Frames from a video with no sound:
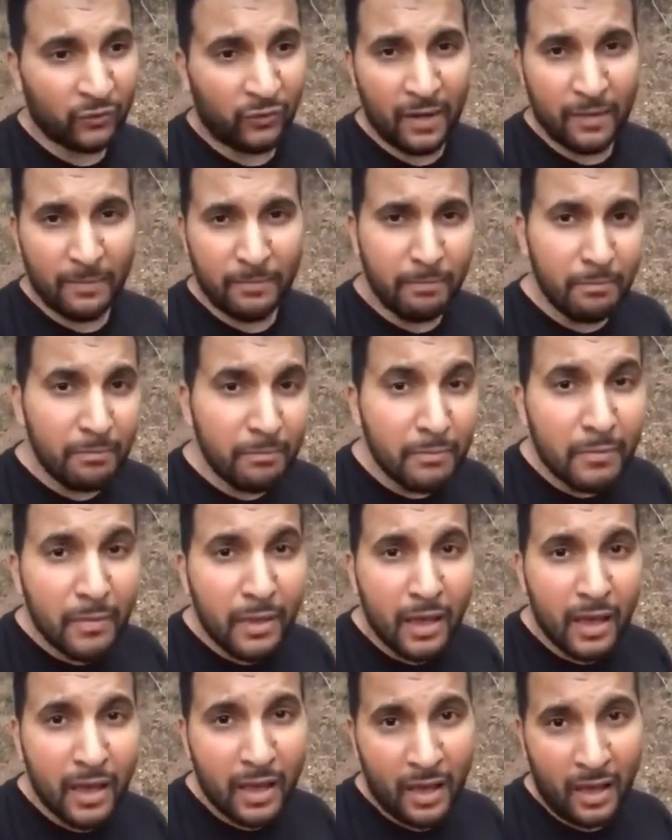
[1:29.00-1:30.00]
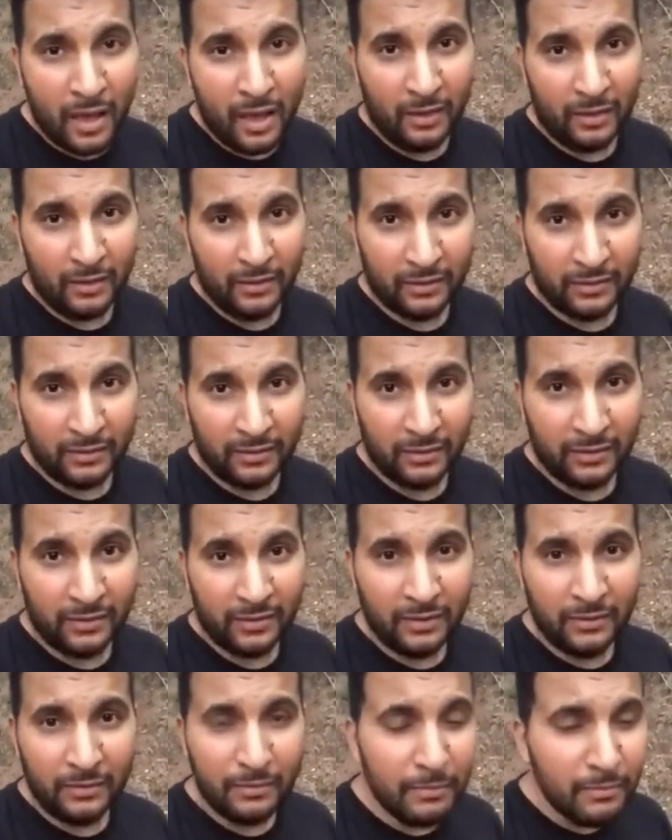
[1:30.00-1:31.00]
ja, für ordentlich Aufmerksamkeit
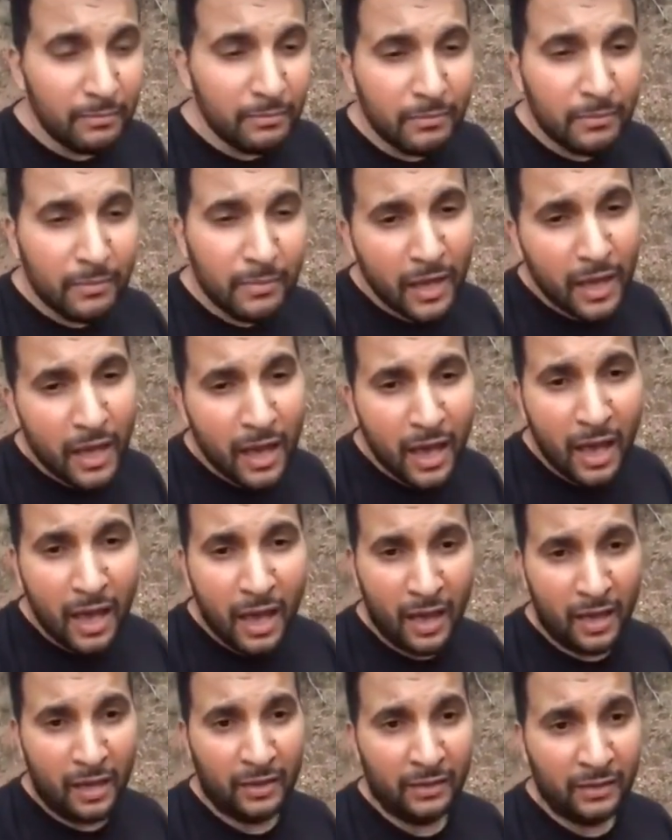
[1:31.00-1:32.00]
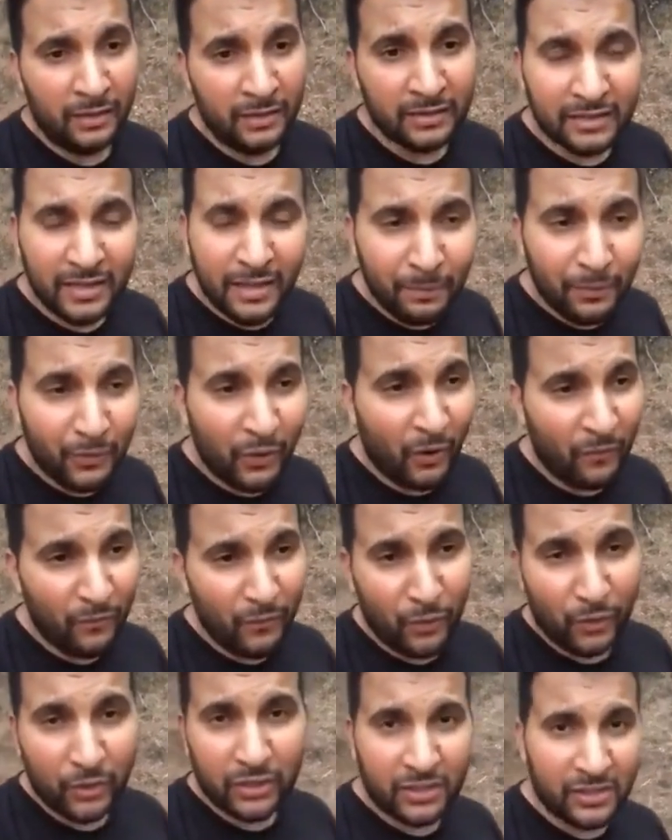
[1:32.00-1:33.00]
gesorgt hat rund um die Personalie
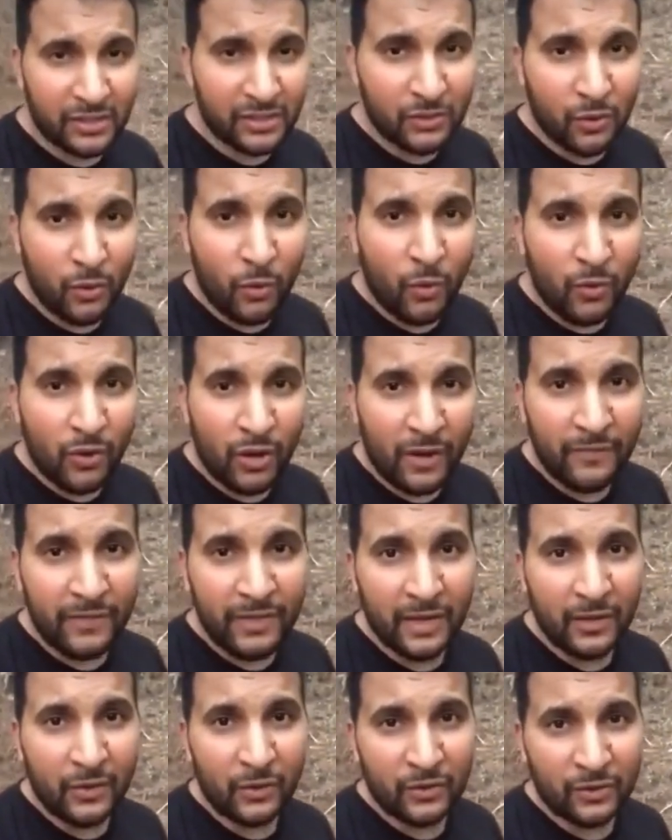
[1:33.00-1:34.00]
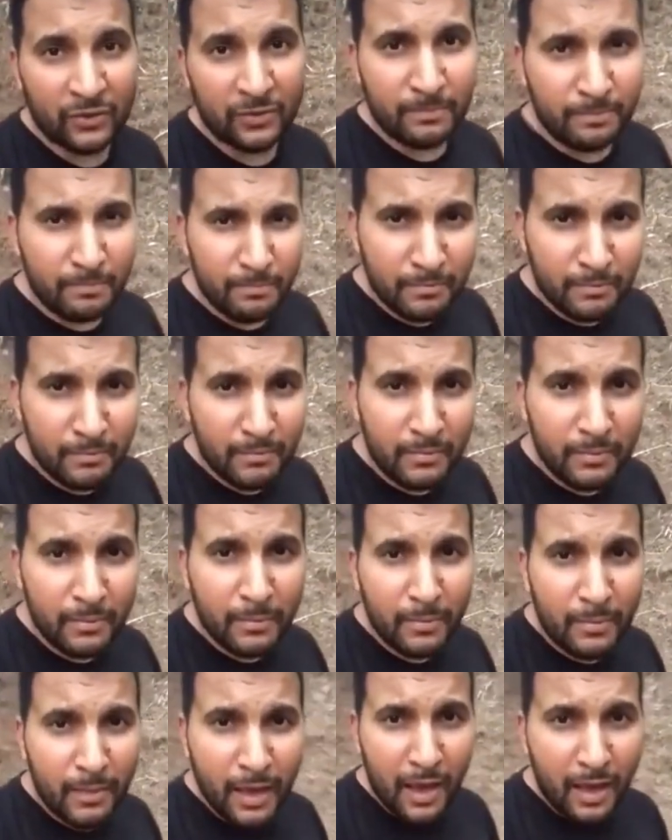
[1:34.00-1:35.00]
Attila Hildmann. Sehr interessant.
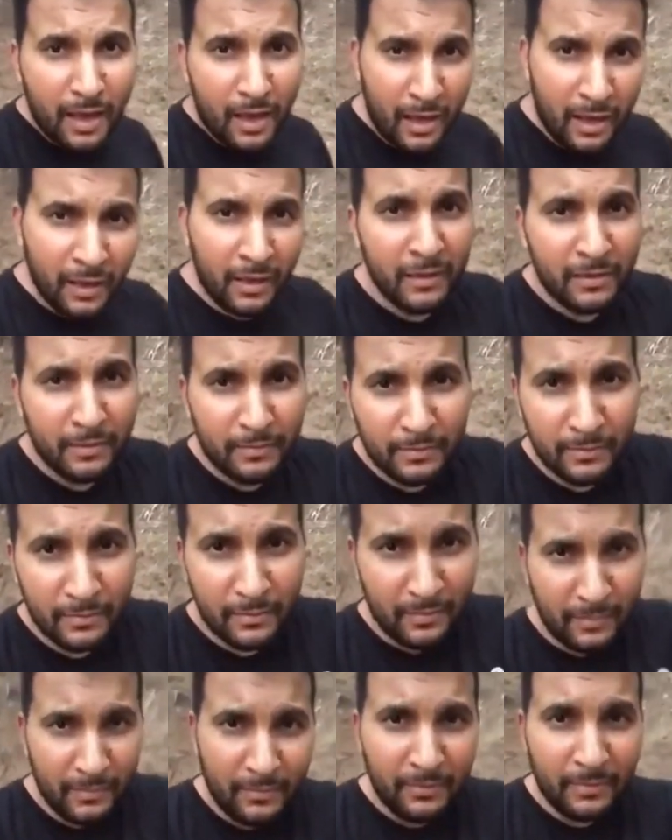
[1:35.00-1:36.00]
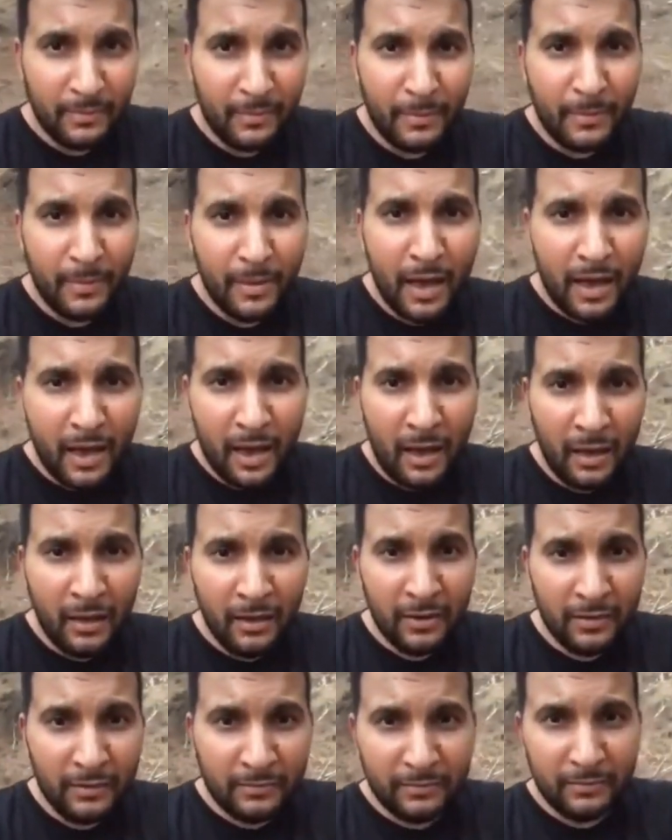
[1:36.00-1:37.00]
Äh, wie gesagt, schreibt eure Meinung in die
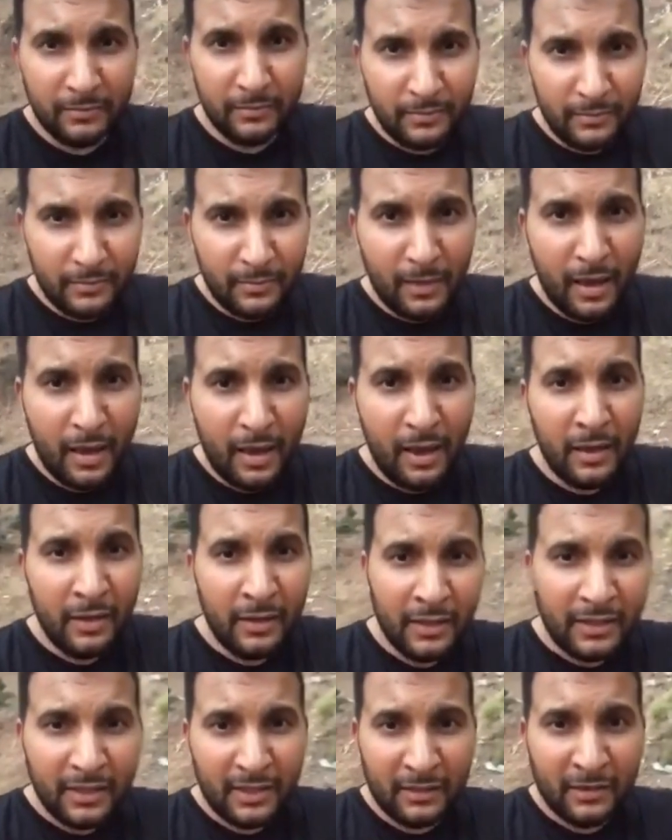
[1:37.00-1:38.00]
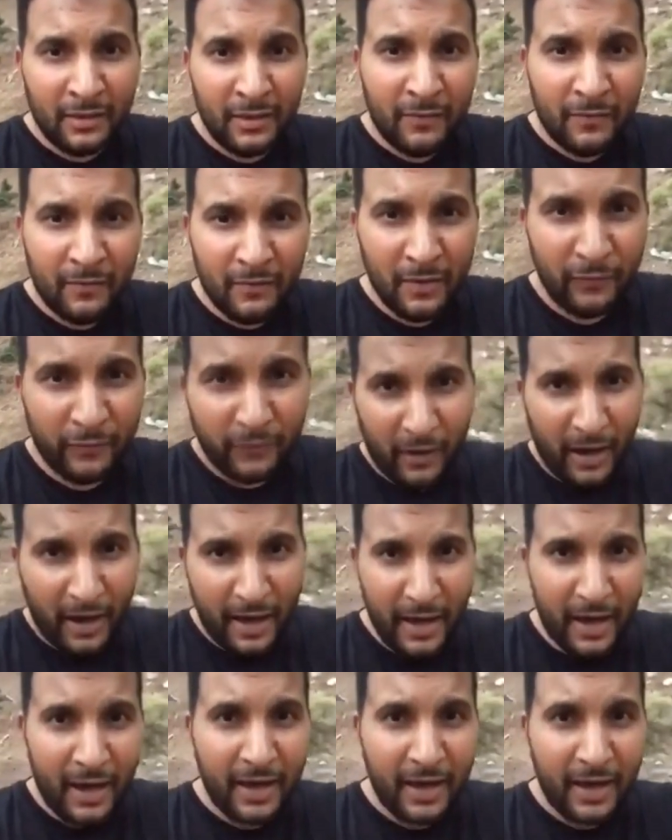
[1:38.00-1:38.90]
Kommentare und ja, was haltet ihr